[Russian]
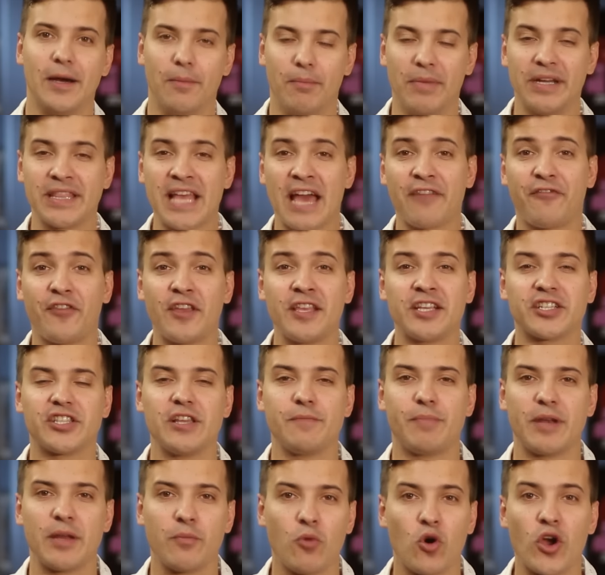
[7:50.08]
Мы на
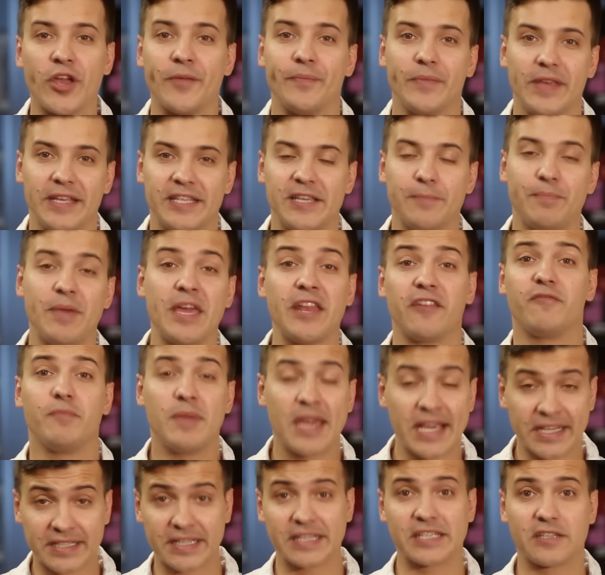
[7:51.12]
финишной прямой, и теперь
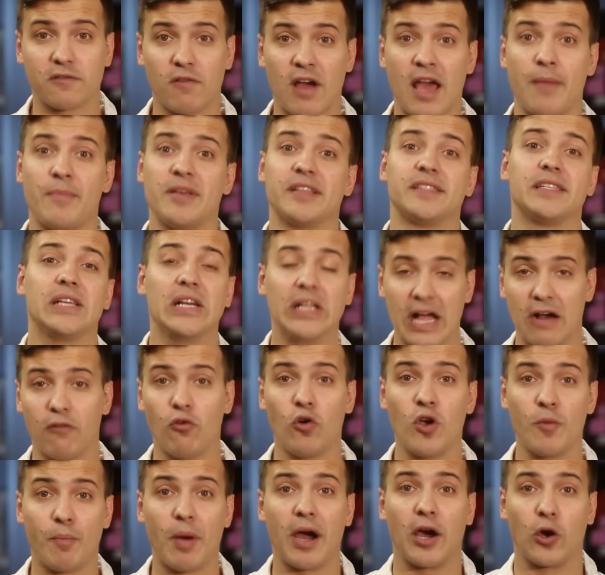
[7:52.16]
вместе с вами с
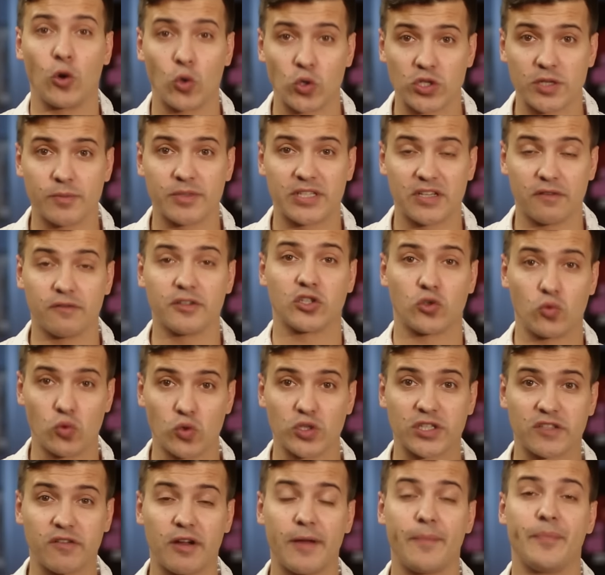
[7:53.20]
головой погрузимся в
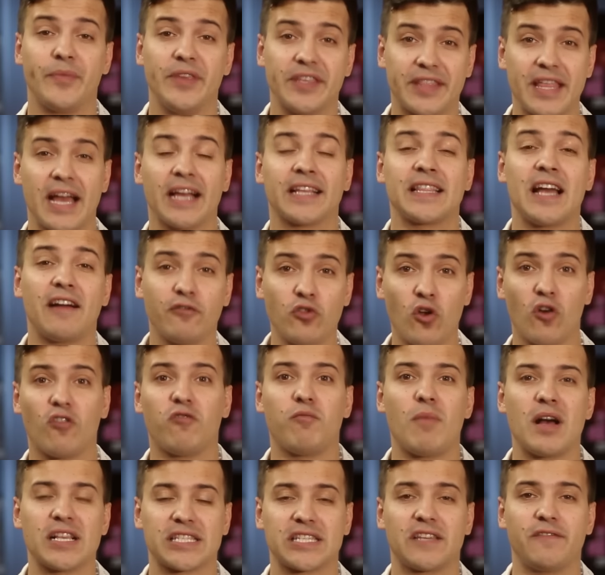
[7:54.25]
искусство. Не так давно
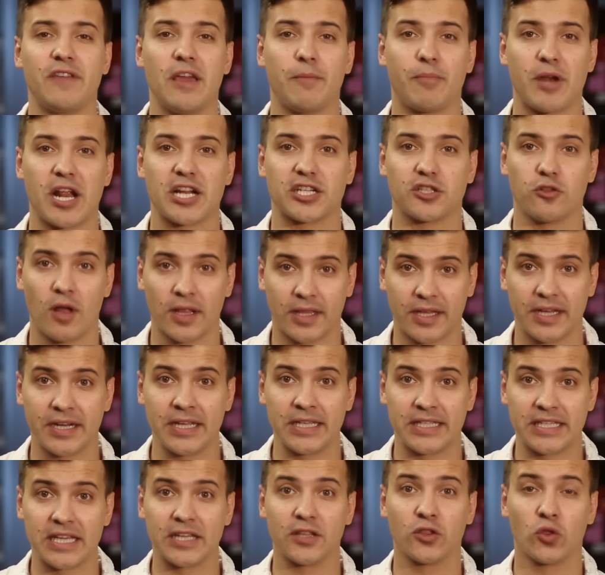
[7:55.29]
в Москве прошло
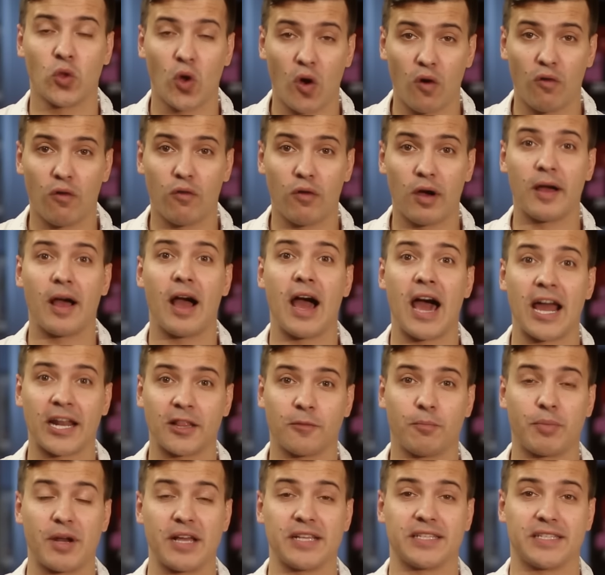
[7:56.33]
открытие нового
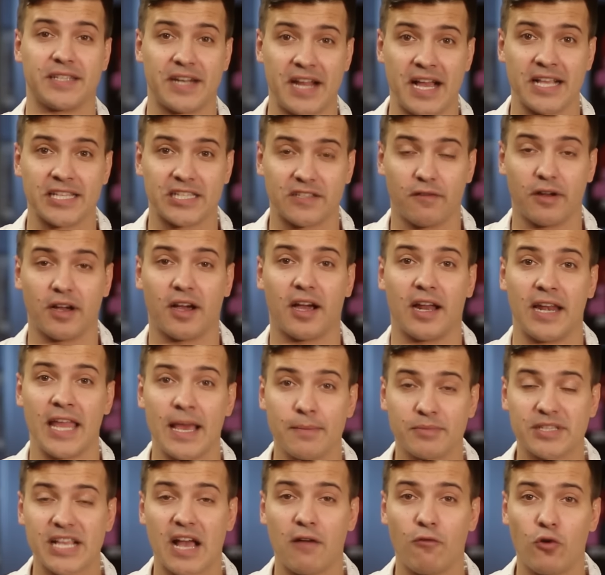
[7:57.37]
арт-пространства.
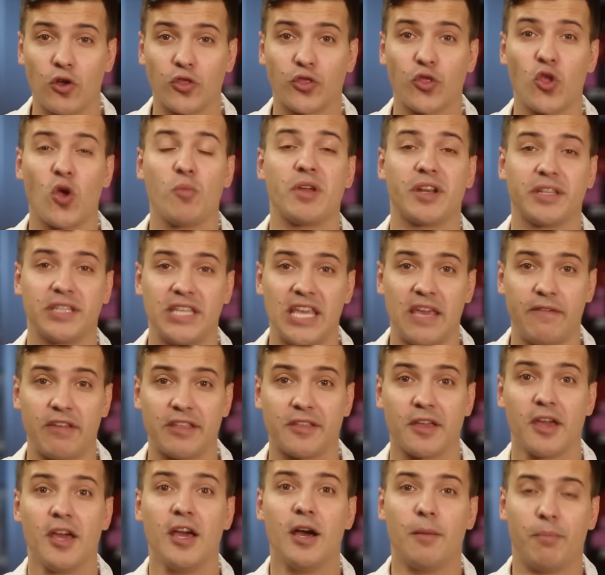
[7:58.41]
Хлебзавод номер
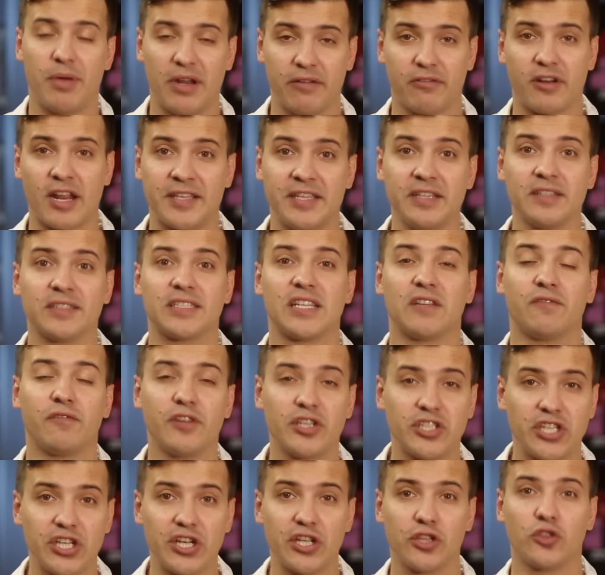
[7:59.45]
9 превратился в
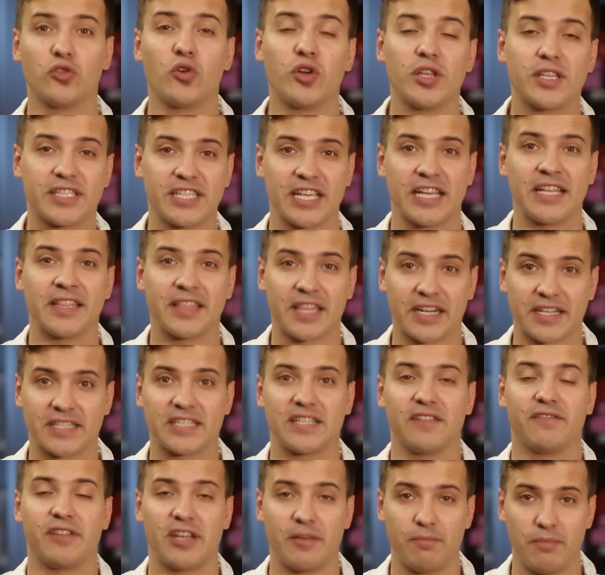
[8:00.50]
очередной центр
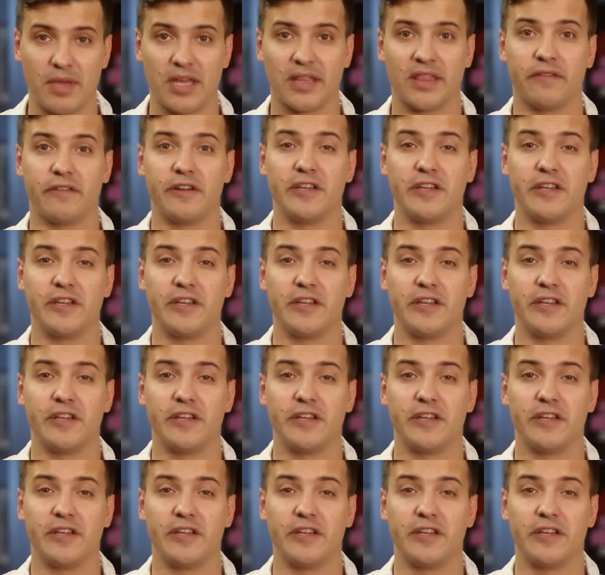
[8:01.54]
современного